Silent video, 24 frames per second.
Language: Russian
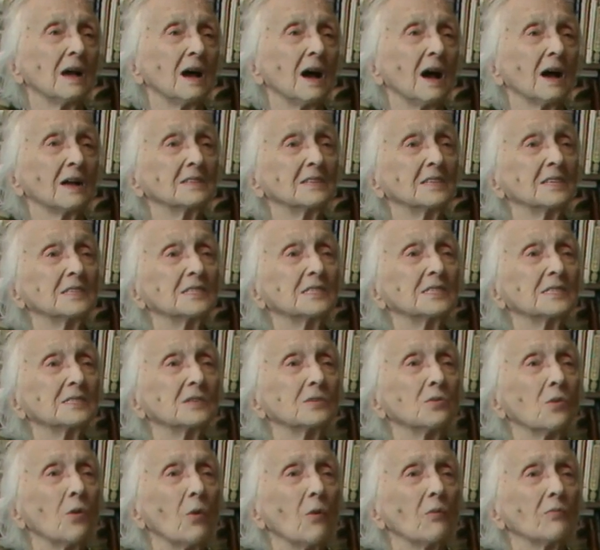А ты
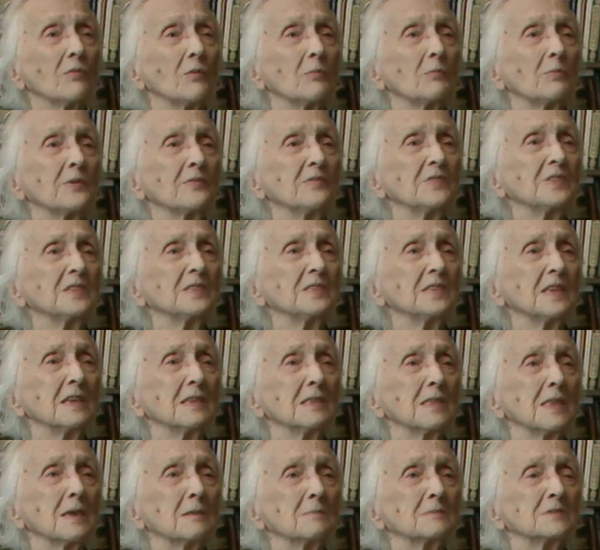словом,
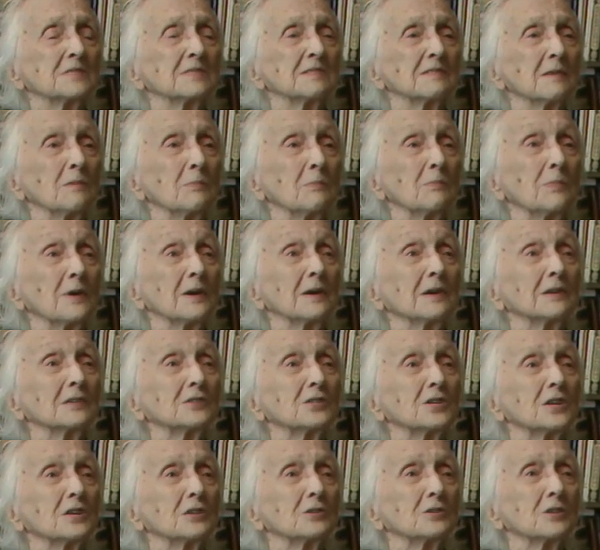поведением своим
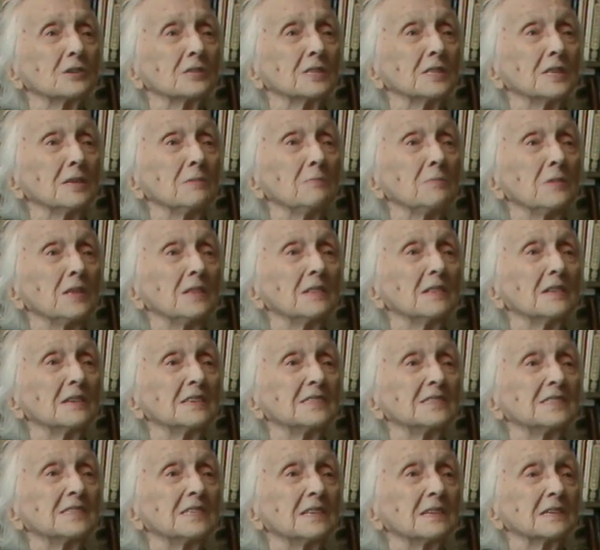покажи, что ты
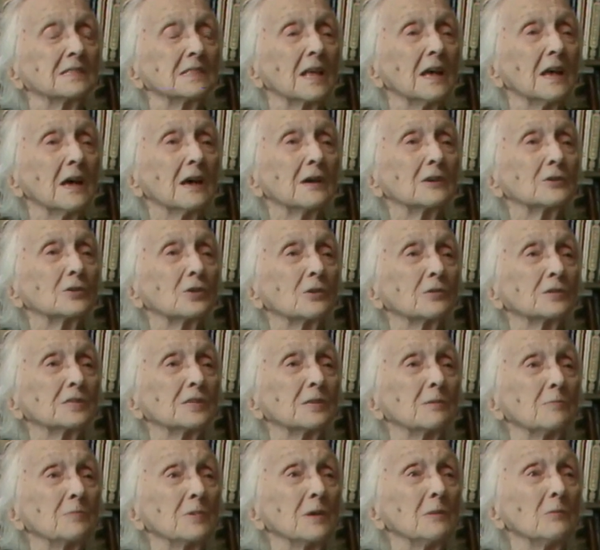милосерд, что к
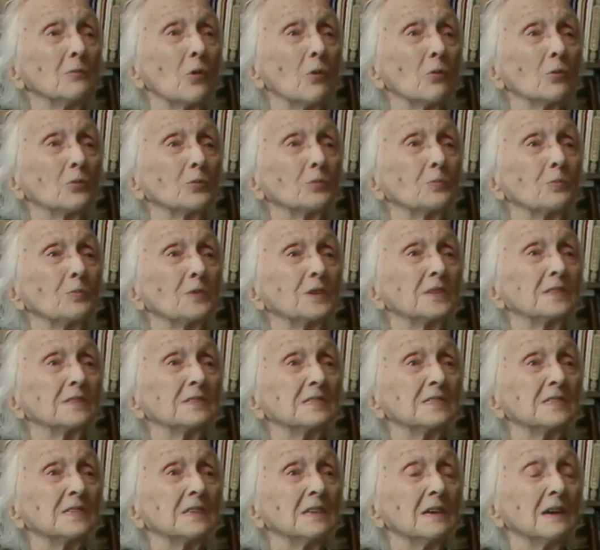тебе могут
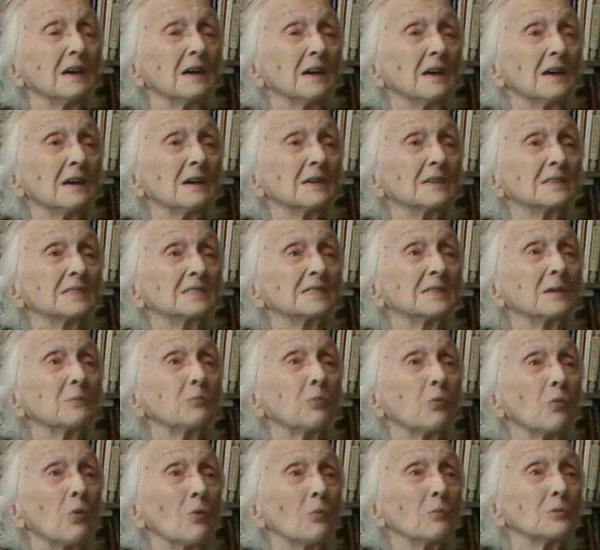прийти за
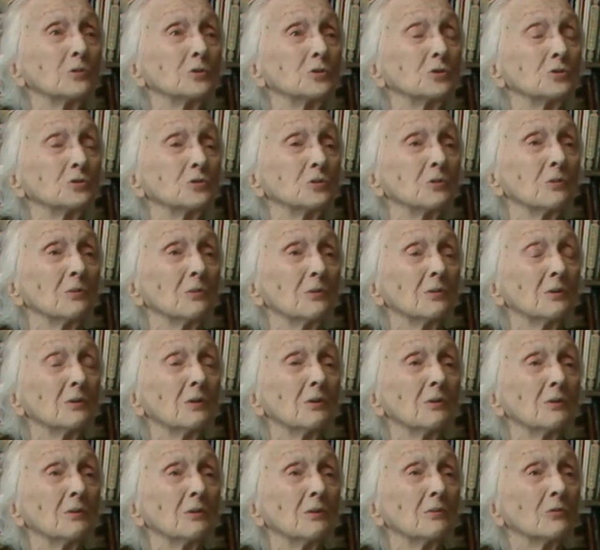помощью.
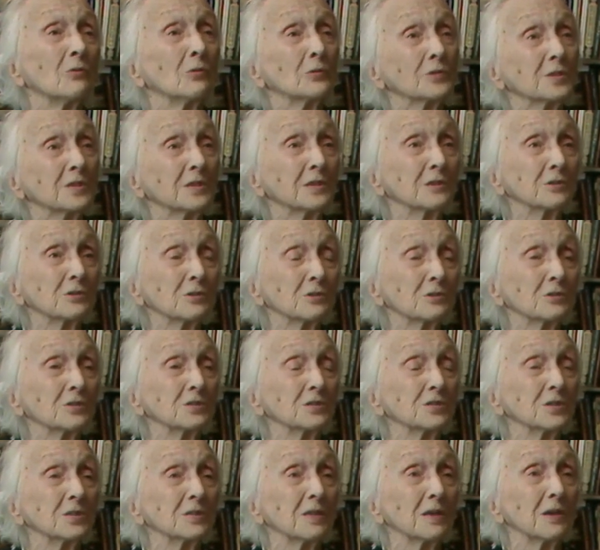Вот я что
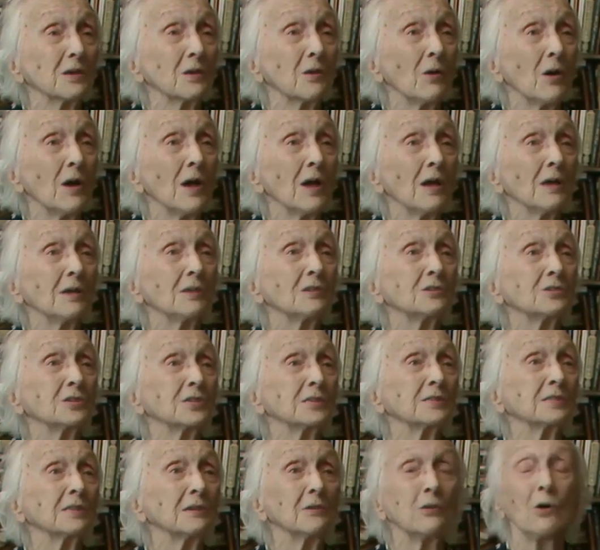считаю. И
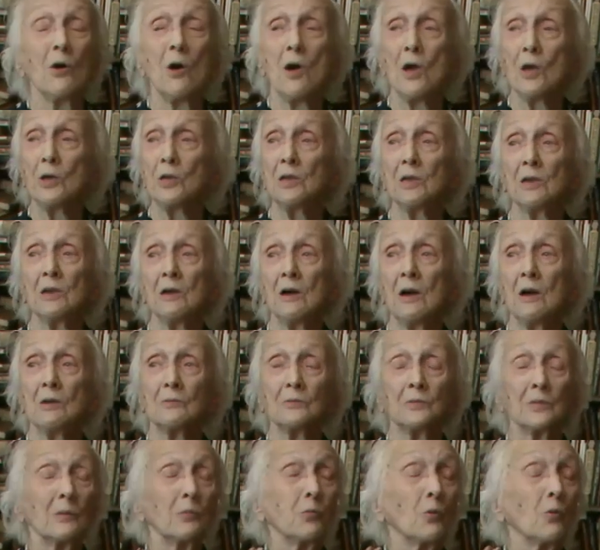считаю, и
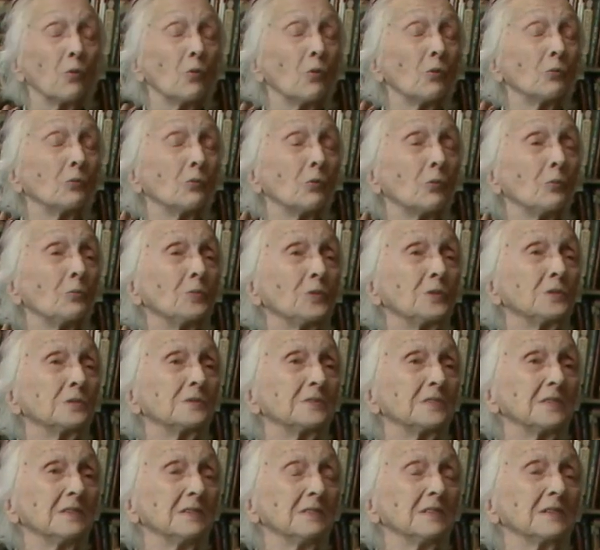
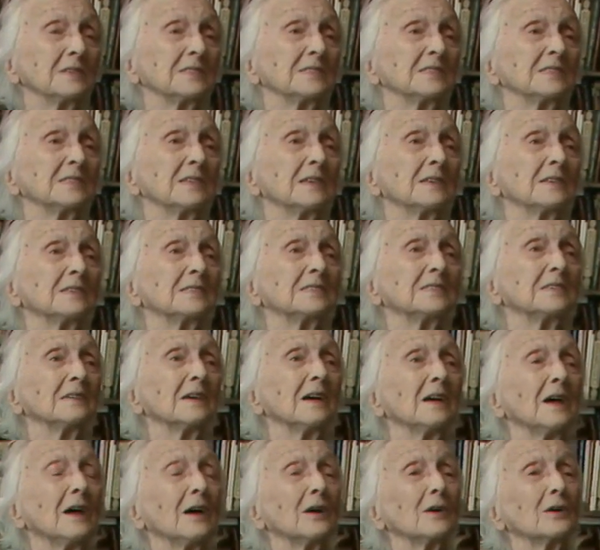убедилась, знаете,
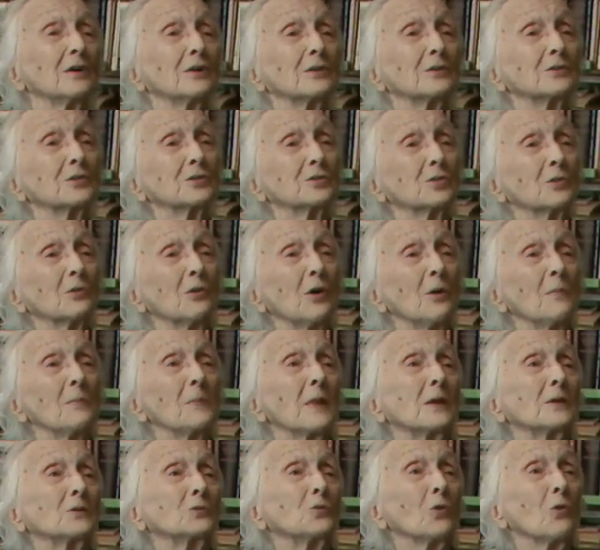э, что
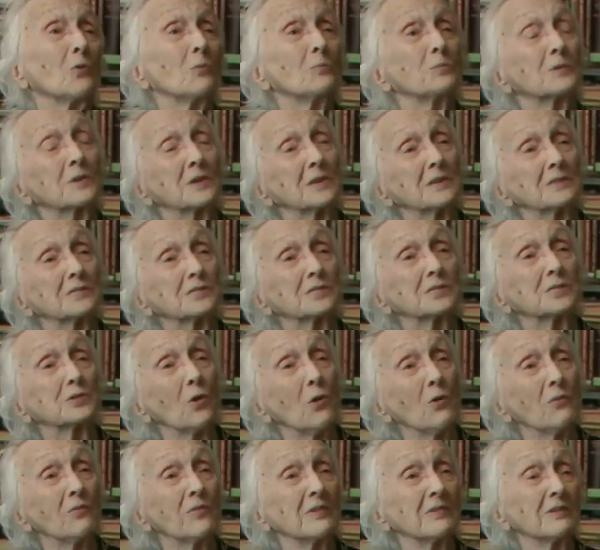доброе
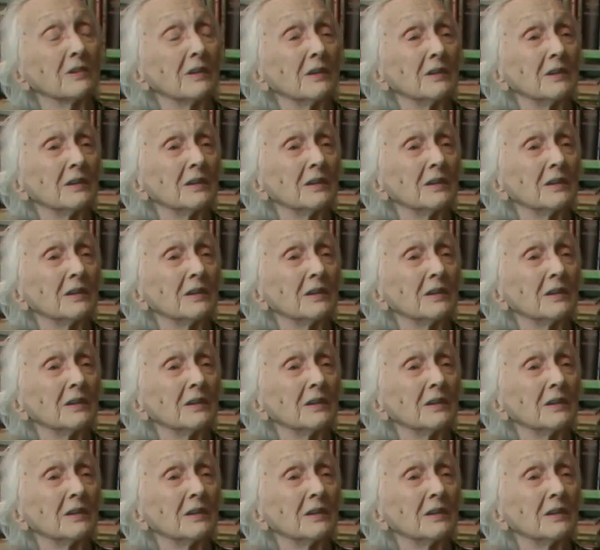слово,